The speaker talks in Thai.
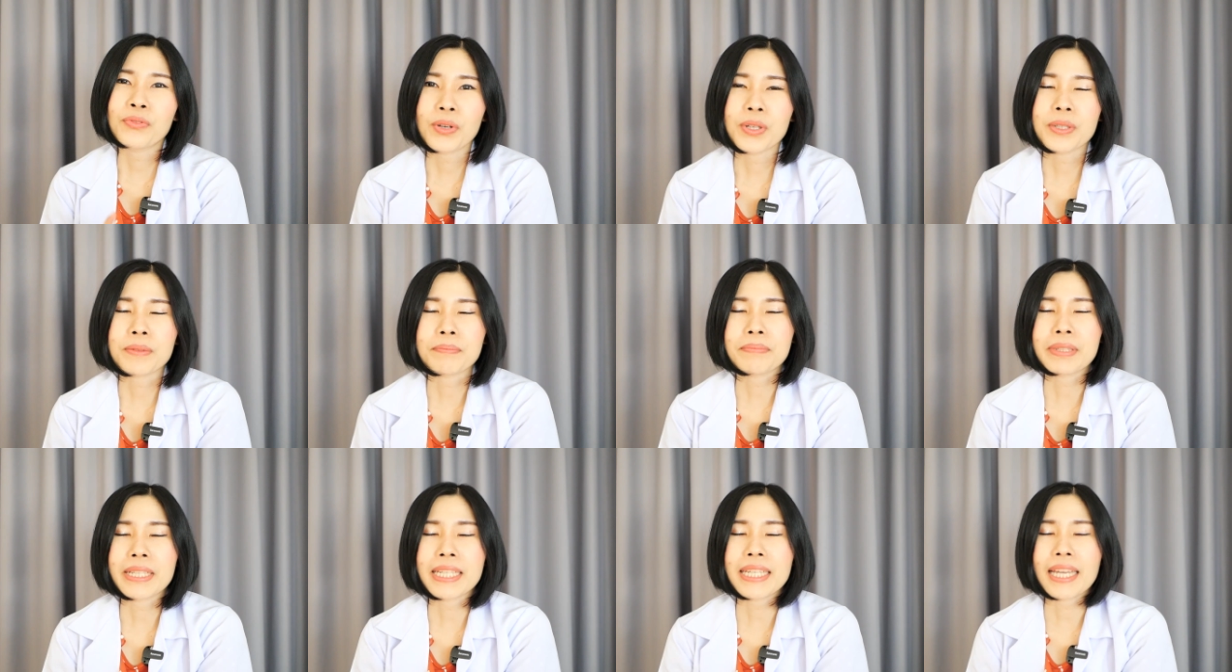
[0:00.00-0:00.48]
ฝุ่
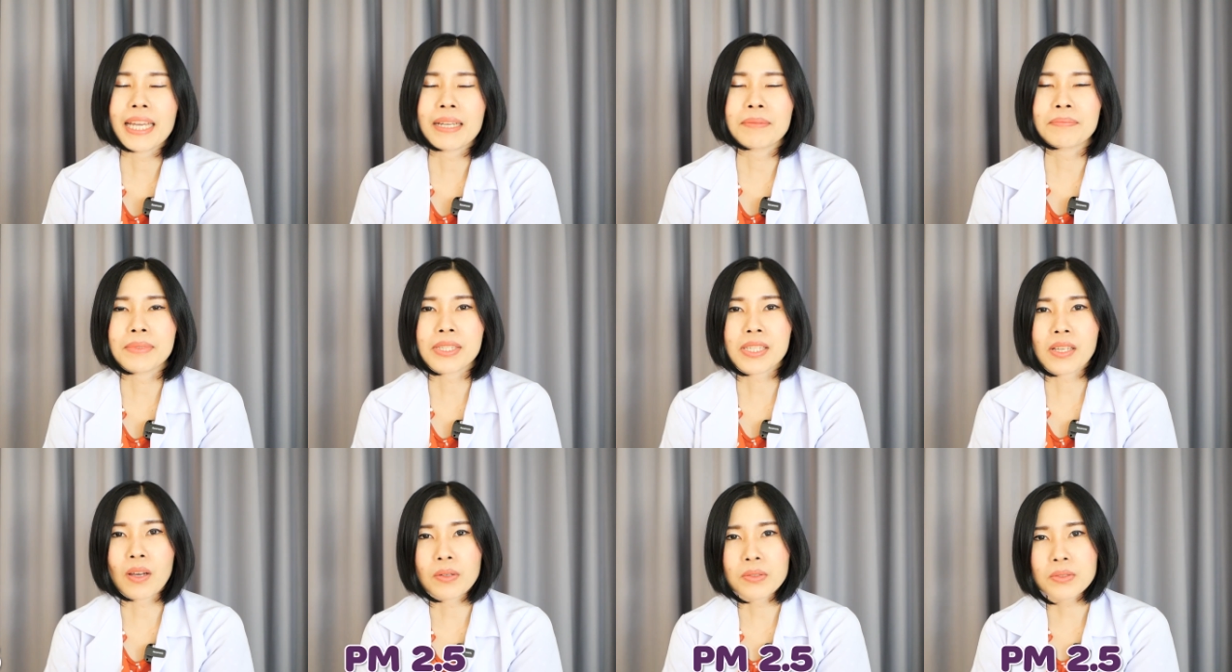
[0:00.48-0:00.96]
น PM
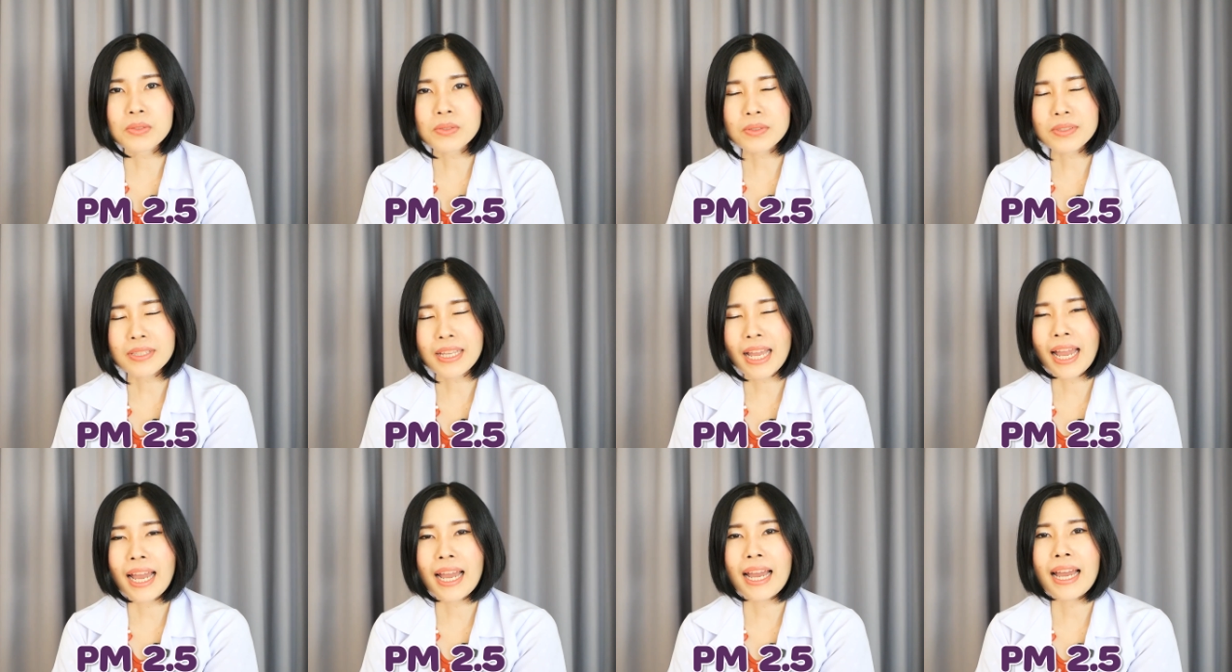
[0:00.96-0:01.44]

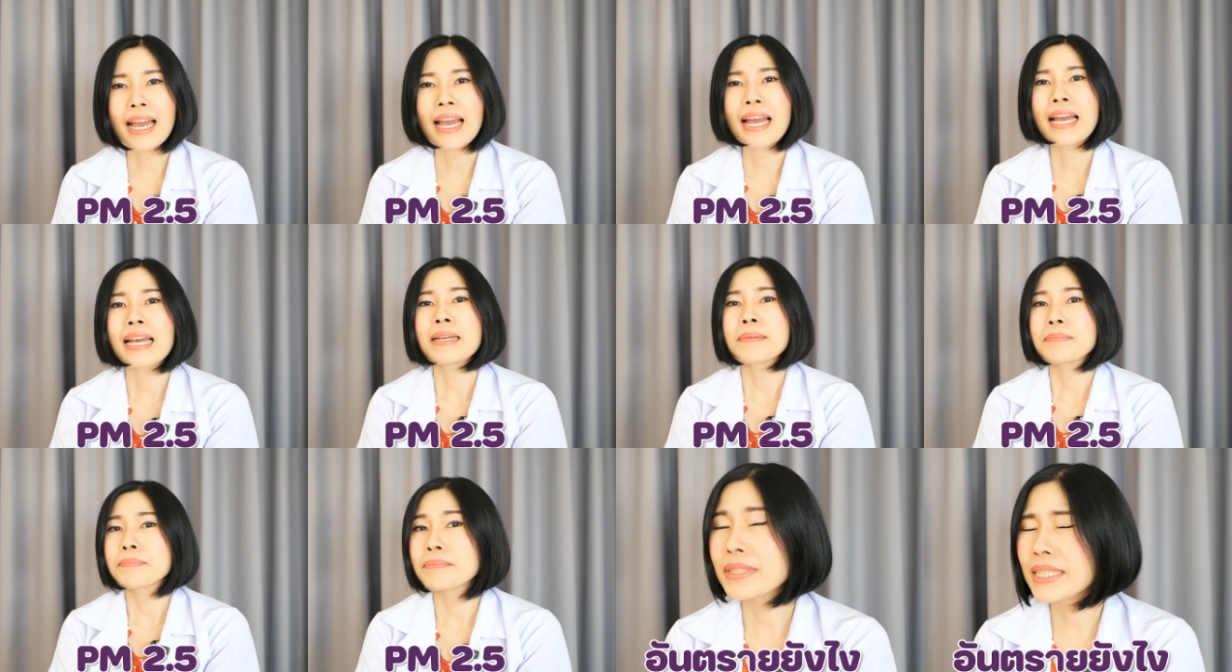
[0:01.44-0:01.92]

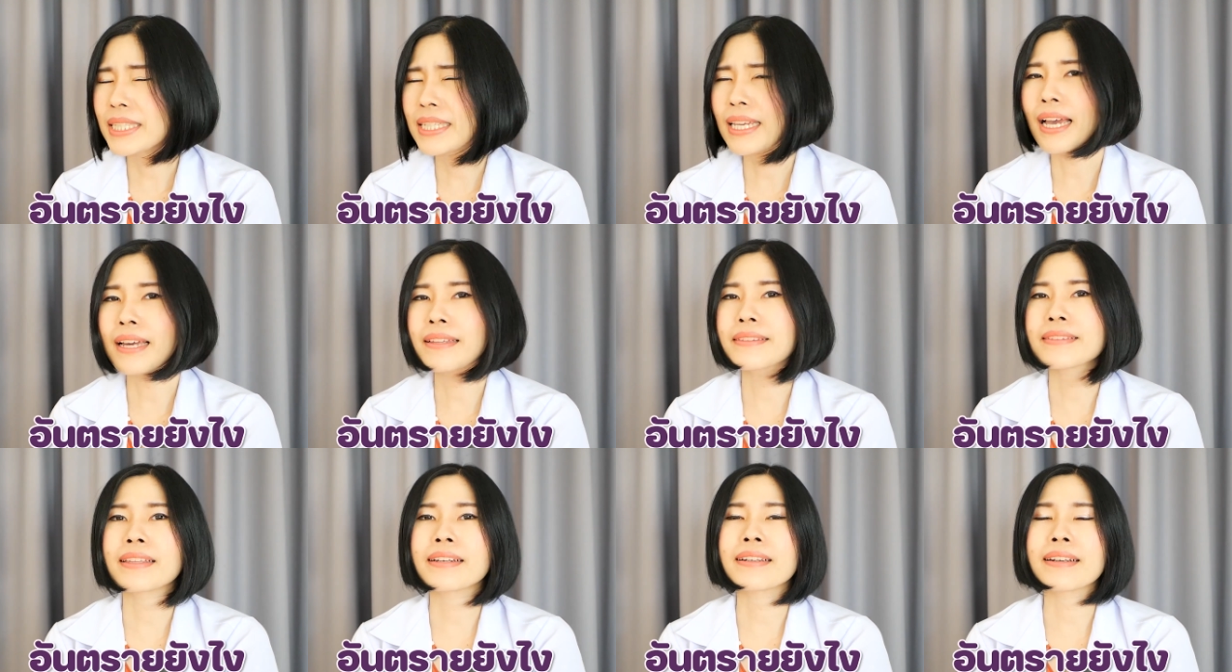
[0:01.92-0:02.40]
2.5 มี
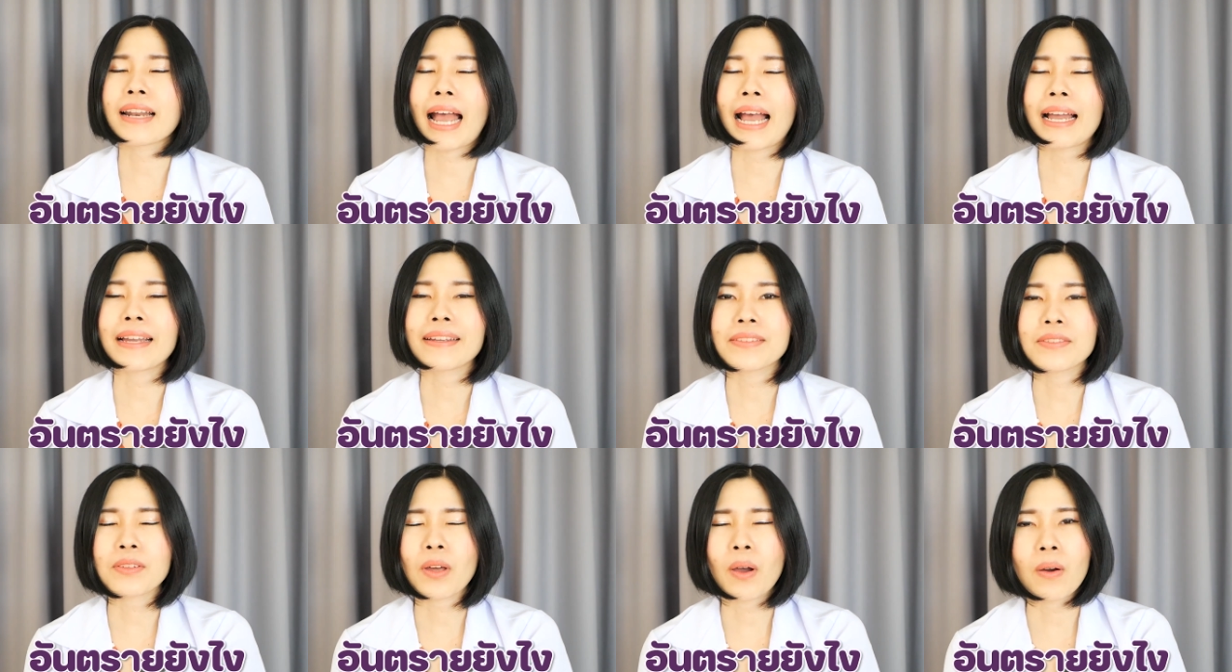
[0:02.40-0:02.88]
อันตรา
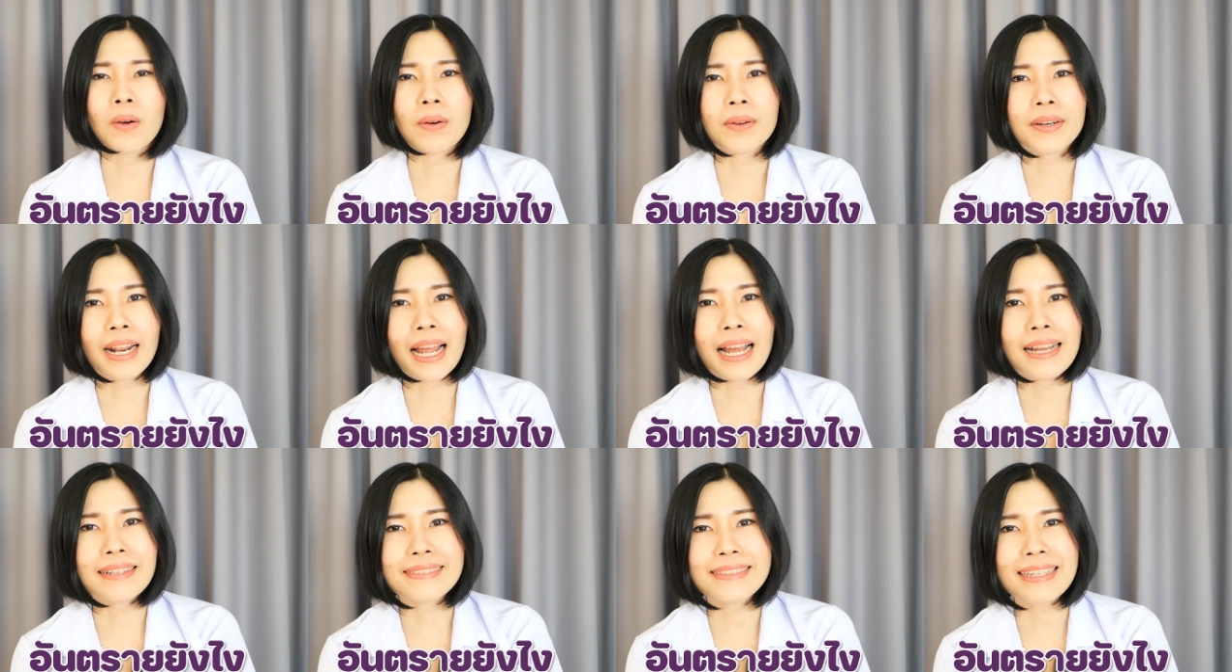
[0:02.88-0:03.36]
ยต่อ
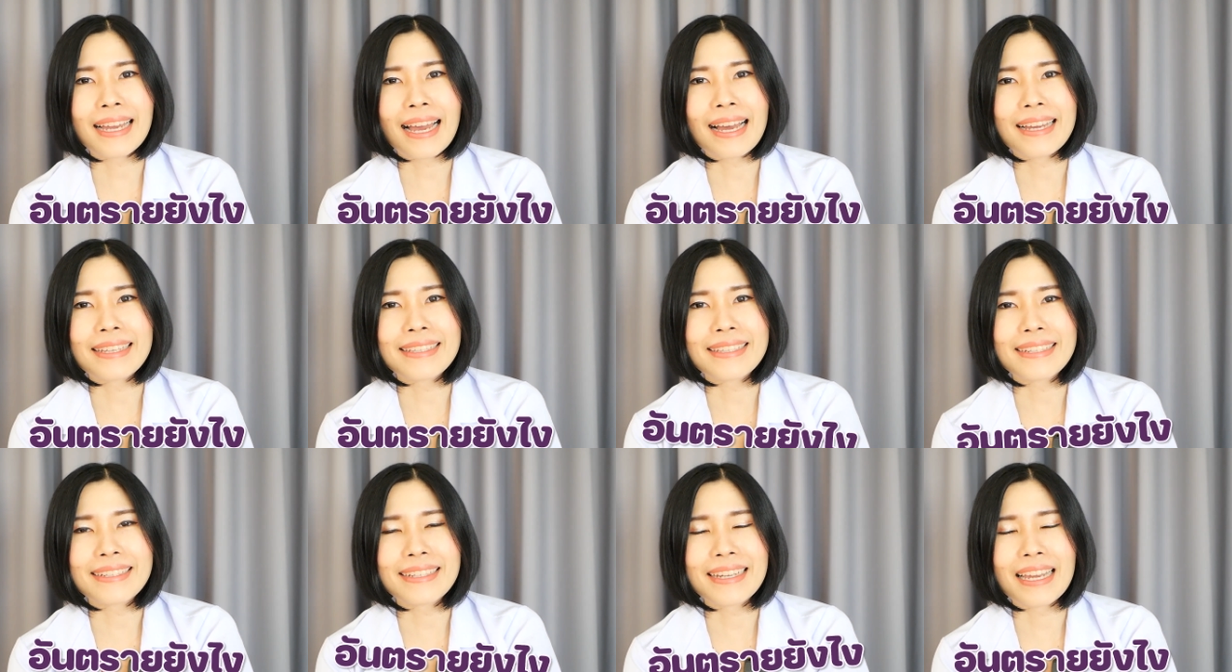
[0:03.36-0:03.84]
ร่างกาย
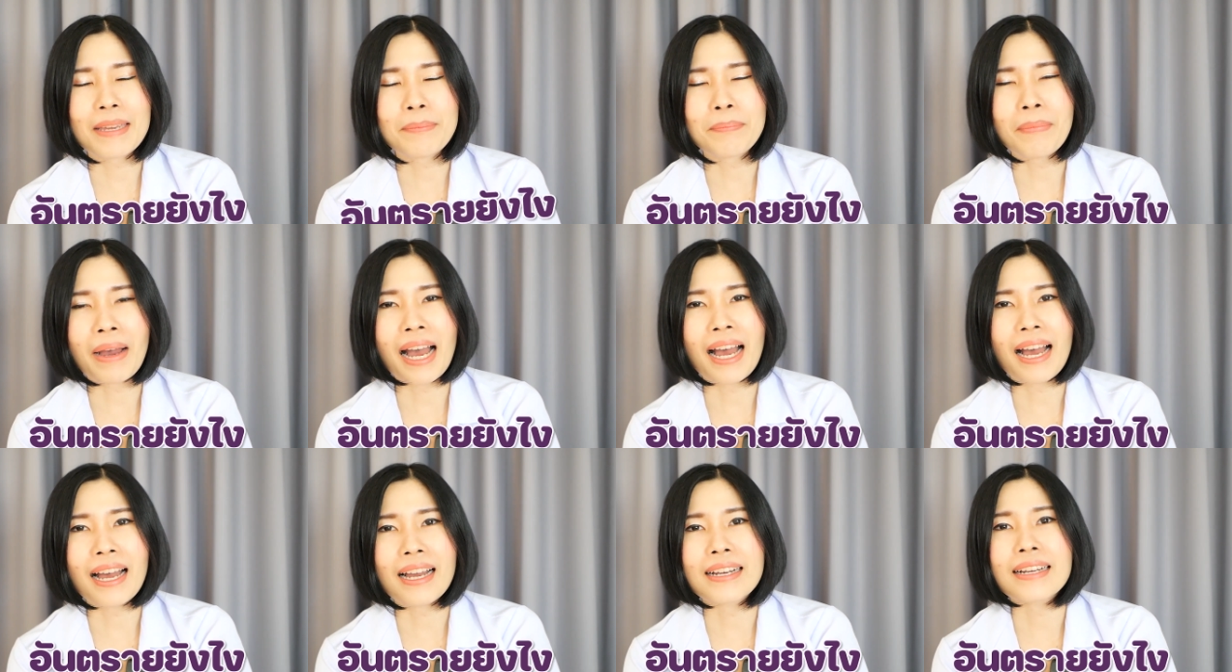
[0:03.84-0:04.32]
ยังไง
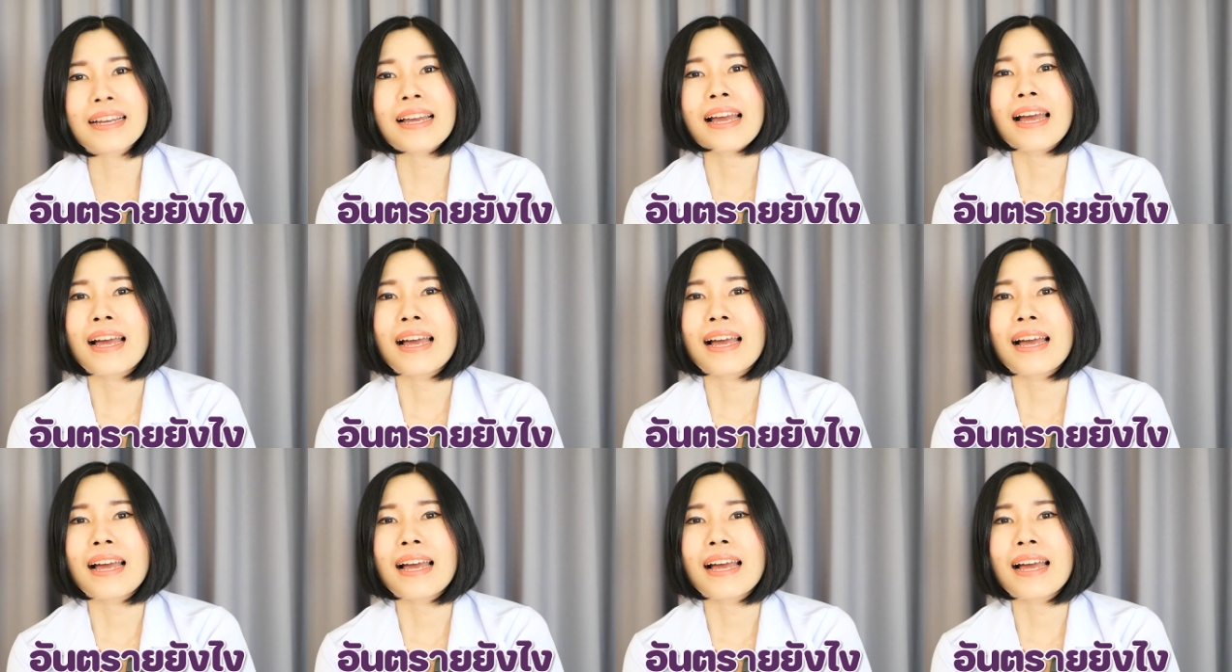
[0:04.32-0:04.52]
บ้าง